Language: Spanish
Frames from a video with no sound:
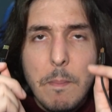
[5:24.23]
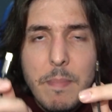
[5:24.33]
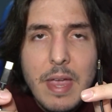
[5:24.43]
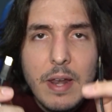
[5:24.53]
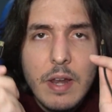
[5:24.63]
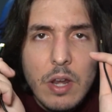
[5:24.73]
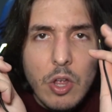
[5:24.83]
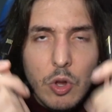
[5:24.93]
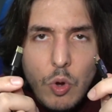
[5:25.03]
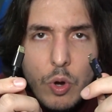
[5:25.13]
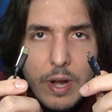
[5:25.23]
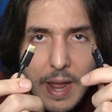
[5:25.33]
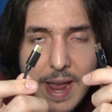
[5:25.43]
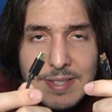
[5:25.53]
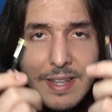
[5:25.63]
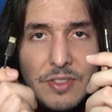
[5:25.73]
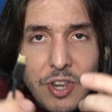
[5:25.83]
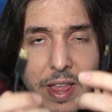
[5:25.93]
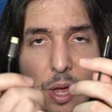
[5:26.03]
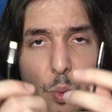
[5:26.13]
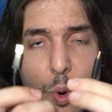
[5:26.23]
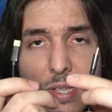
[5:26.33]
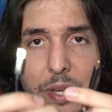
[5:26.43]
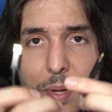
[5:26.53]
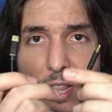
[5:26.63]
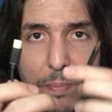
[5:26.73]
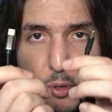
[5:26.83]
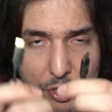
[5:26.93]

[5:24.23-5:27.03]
vienen con esta entrada USB tipo